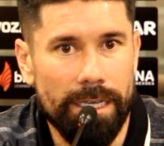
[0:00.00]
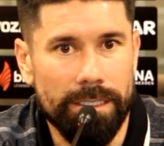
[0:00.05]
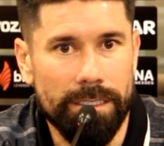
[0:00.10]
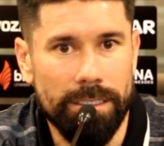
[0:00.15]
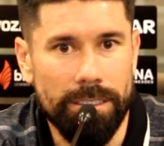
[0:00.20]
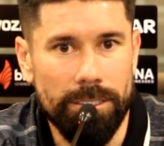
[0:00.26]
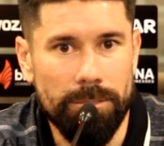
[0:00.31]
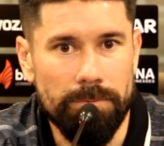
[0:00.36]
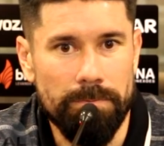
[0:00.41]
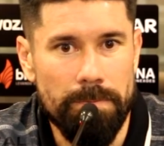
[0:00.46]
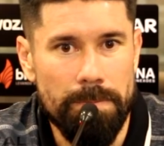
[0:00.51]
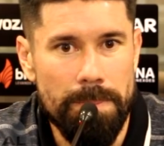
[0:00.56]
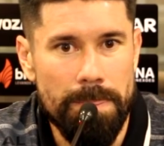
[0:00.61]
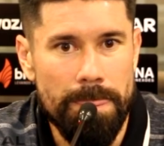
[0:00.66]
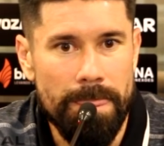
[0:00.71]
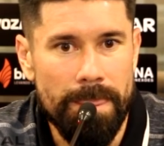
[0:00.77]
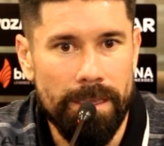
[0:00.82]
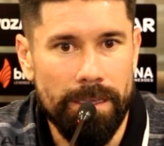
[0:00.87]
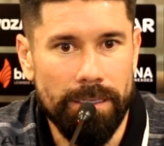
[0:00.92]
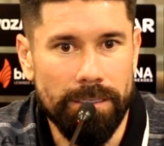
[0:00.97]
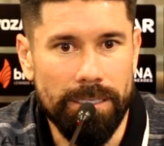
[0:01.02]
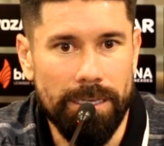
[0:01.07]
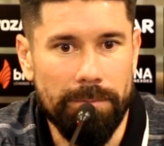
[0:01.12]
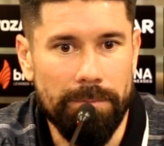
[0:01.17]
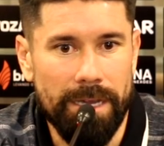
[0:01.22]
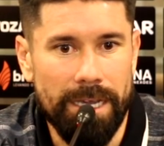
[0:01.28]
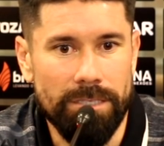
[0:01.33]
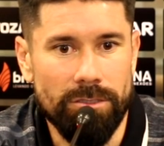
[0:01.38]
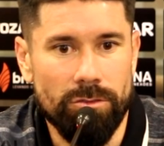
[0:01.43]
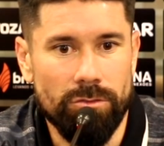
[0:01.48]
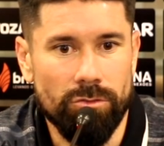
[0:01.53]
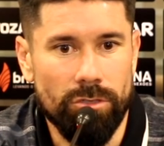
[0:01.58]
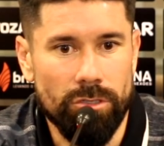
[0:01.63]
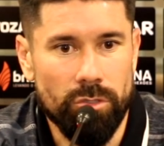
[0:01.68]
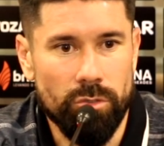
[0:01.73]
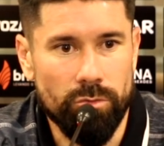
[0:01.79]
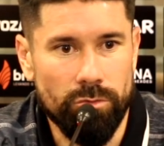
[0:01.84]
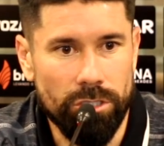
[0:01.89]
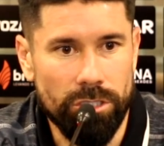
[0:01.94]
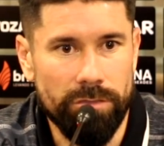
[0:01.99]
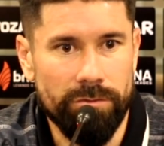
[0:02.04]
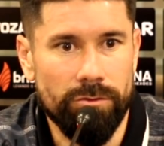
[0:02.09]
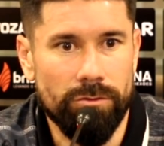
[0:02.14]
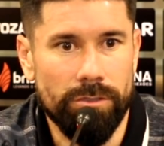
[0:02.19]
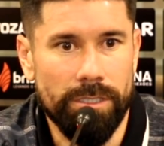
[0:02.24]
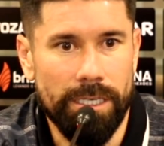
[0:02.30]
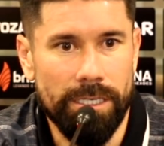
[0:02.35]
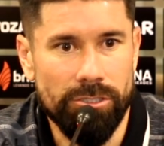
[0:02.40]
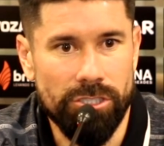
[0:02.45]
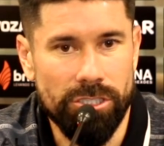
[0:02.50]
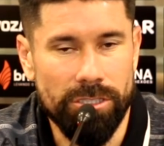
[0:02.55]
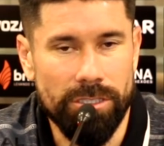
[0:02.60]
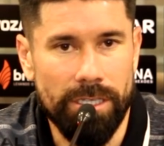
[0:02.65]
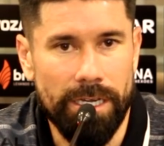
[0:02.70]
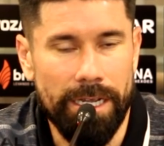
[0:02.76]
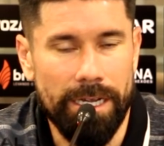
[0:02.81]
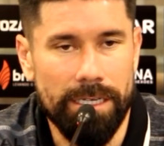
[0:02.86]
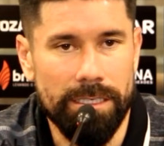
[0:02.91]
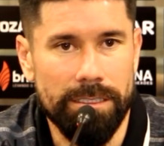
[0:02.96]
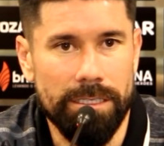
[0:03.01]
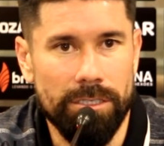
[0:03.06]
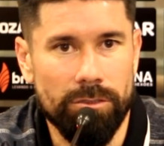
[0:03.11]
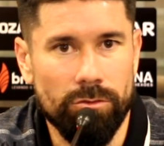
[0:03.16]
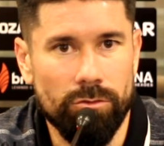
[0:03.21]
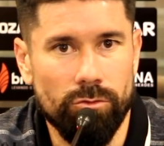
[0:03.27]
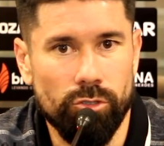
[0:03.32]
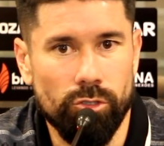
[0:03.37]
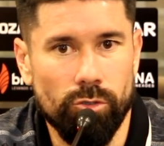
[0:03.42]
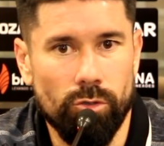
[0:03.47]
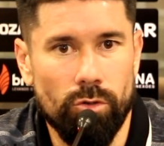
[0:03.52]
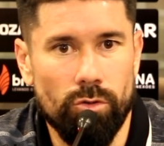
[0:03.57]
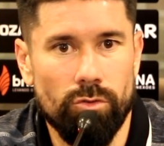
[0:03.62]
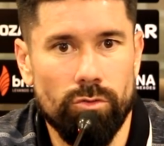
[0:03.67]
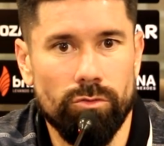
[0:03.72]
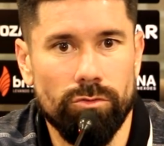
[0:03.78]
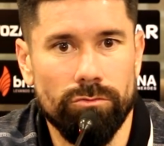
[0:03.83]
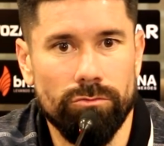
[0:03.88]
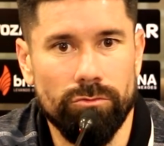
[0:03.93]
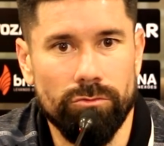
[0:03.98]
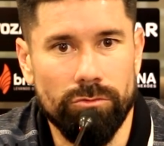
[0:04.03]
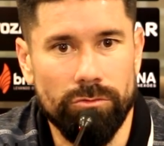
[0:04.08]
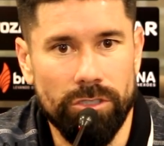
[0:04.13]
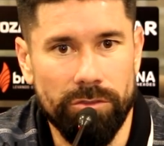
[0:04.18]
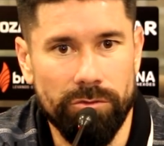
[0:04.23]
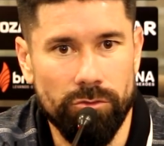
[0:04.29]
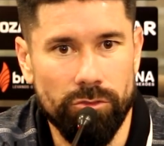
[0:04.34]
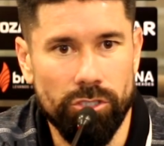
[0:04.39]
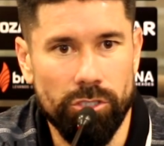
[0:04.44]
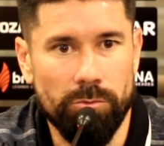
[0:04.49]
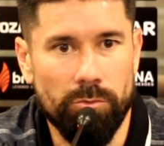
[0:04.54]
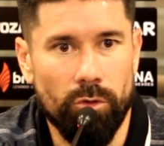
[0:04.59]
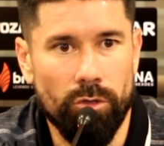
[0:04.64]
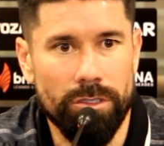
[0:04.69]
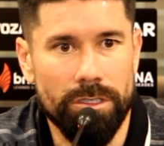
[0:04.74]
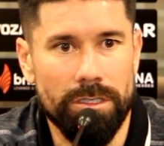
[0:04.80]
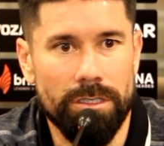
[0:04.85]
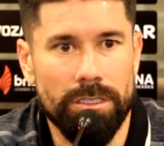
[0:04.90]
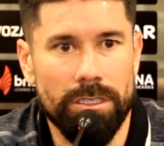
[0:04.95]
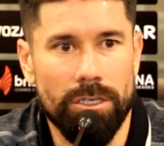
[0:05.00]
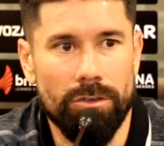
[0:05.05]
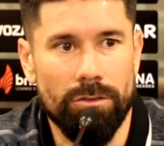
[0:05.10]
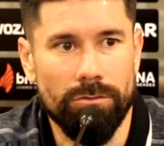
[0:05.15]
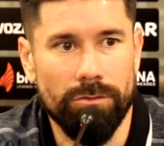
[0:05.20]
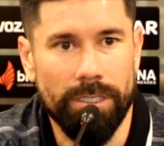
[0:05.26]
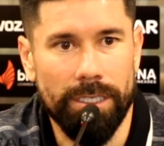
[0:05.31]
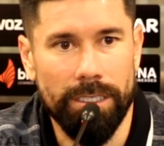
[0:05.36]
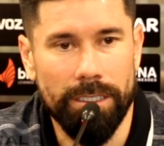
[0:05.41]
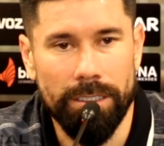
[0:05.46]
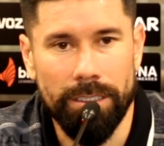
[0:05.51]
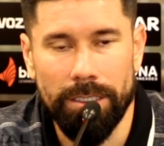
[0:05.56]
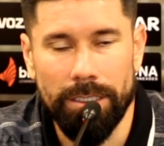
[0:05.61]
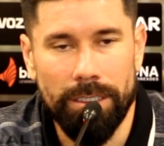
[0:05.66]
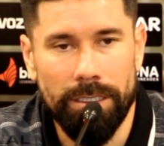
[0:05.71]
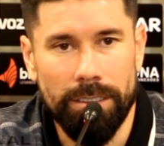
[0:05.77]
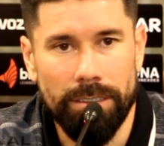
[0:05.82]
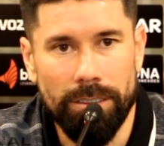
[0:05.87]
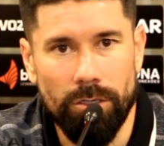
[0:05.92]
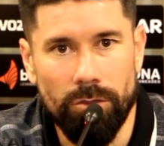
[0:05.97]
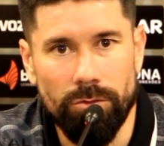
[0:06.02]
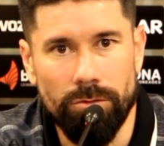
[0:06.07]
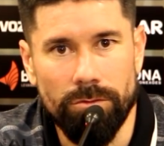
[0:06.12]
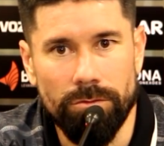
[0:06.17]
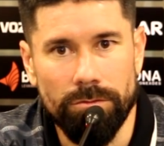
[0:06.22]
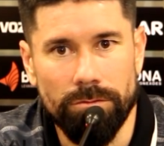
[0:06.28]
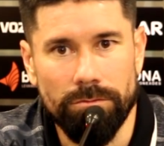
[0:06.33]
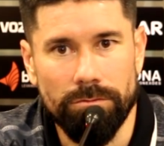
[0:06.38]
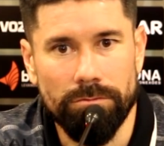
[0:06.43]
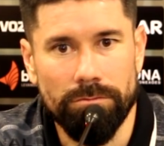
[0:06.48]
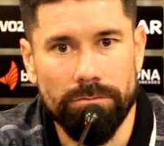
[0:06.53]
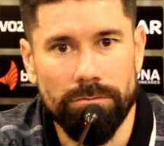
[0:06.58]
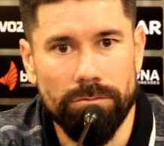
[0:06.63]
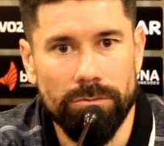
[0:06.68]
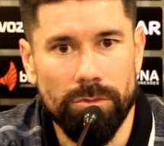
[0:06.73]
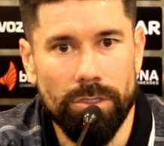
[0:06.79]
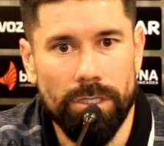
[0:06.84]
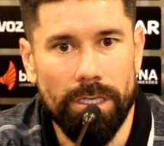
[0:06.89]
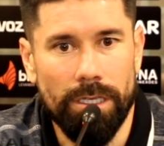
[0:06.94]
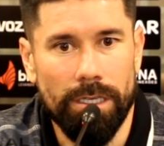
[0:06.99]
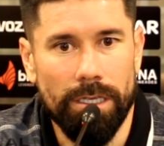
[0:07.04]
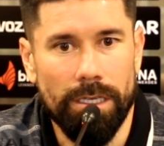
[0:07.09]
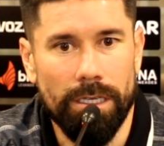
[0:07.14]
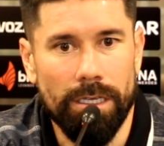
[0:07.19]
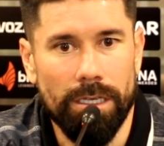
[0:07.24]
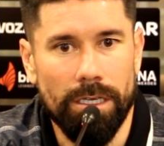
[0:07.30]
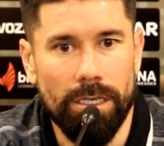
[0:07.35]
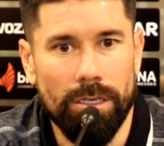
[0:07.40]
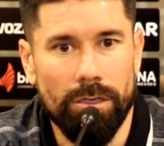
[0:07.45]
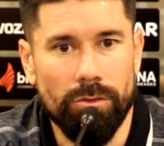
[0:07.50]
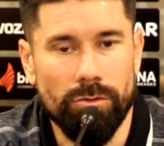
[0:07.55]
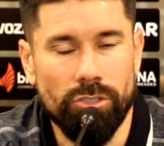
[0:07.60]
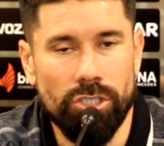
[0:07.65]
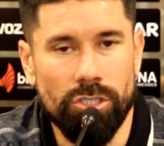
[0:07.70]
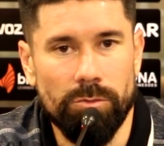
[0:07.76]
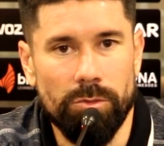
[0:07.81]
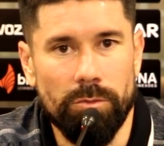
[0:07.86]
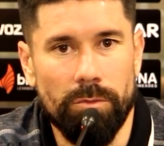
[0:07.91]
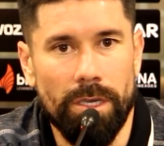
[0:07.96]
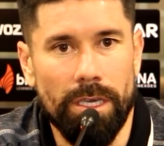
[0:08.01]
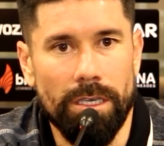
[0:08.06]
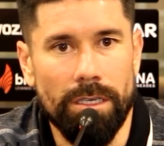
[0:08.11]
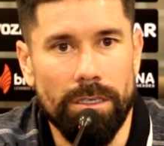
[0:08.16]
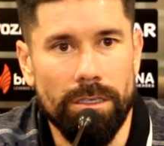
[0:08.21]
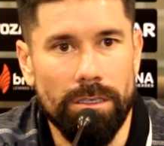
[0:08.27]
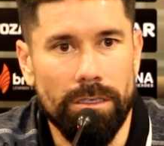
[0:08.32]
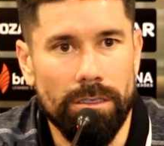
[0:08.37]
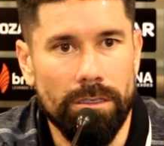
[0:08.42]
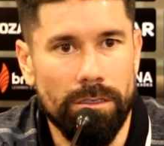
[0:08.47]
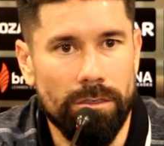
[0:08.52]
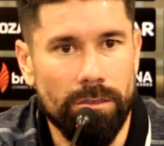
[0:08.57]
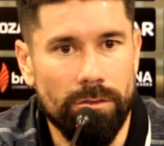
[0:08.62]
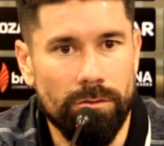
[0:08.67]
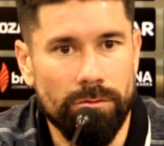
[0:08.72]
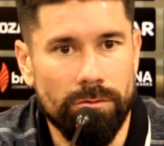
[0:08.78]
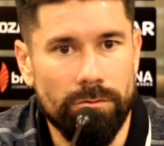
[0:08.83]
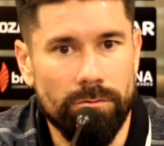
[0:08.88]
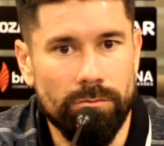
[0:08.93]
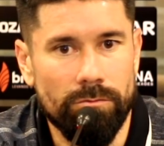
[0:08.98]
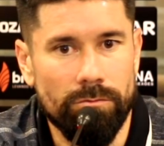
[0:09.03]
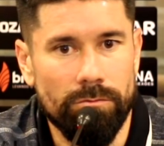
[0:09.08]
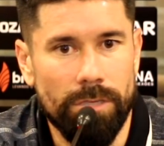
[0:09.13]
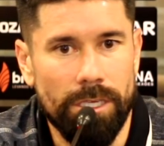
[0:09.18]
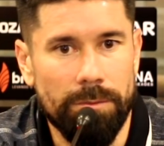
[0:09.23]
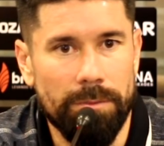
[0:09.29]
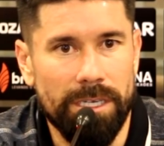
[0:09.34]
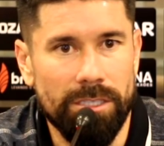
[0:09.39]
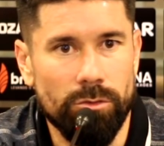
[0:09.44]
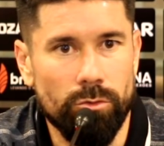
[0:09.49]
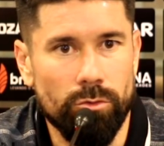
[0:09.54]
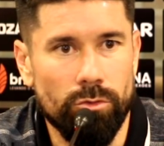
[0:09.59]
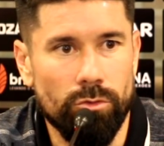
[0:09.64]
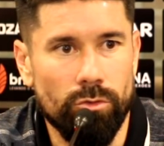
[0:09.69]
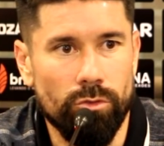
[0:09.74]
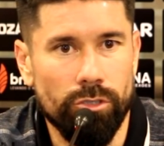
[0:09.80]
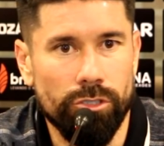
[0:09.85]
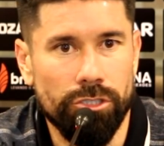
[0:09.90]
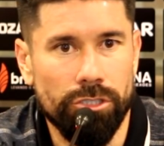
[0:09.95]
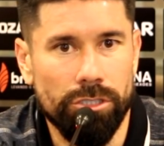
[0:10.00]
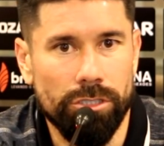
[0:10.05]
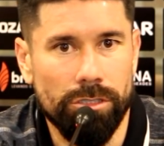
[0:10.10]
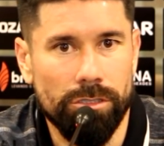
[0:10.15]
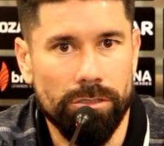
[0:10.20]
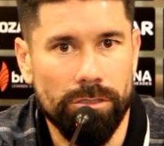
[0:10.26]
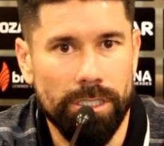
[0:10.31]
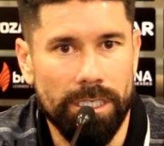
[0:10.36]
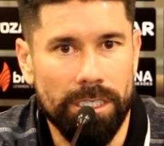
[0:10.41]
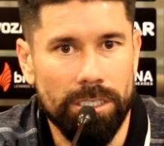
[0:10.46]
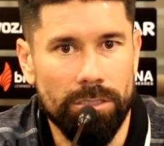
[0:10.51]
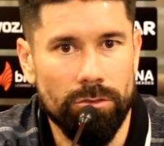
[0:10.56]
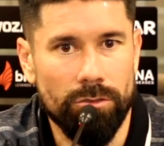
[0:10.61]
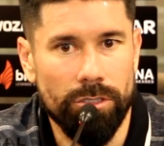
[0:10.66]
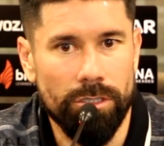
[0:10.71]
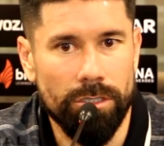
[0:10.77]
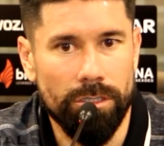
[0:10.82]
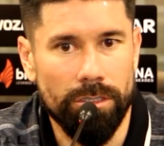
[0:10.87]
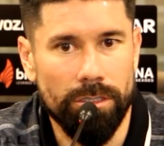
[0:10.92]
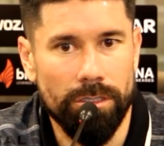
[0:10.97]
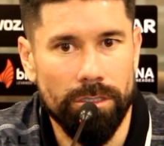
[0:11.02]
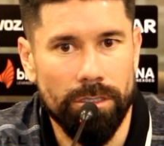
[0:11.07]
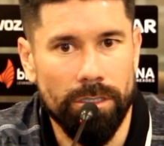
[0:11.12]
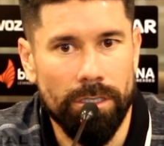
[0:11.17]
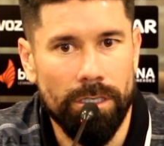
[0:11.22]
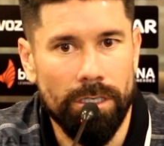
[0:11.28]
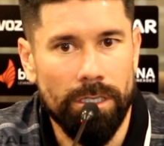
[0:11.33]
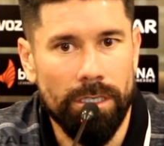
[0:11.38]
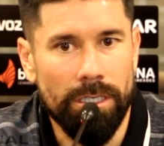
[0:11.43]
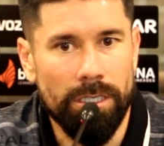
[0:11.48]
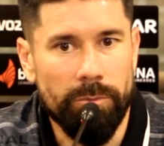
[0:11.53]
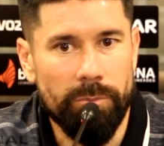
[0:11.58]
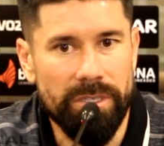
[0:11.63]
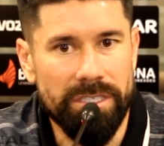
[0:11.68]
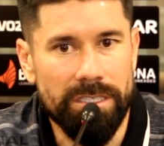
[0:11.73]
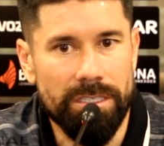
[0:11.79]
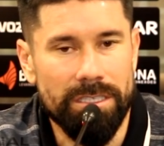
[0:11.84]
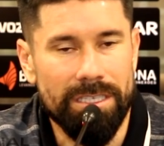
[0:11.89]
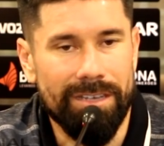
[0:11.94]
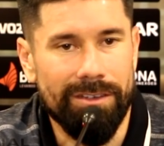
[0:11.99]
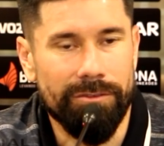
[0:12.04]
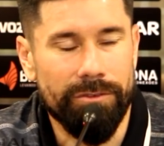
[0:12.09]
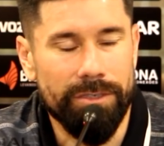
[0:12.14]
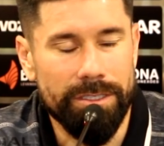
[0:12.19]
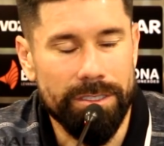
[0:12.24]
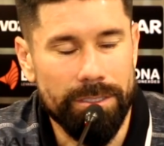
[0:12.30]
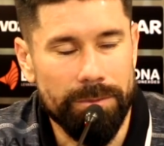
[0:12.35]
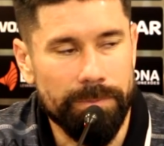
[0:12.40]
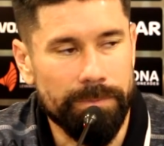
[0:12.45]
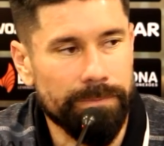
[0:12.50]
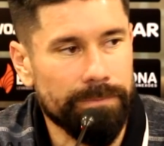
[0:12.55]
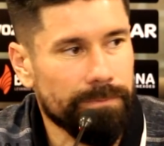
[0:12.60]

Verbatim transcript: aqui ainda mais com o nosso nível né, de entrega dentro do jogo, o nível de imposição. Né? Então, é um time bem, bem maduro hoje naquilo que, que precisava fazer.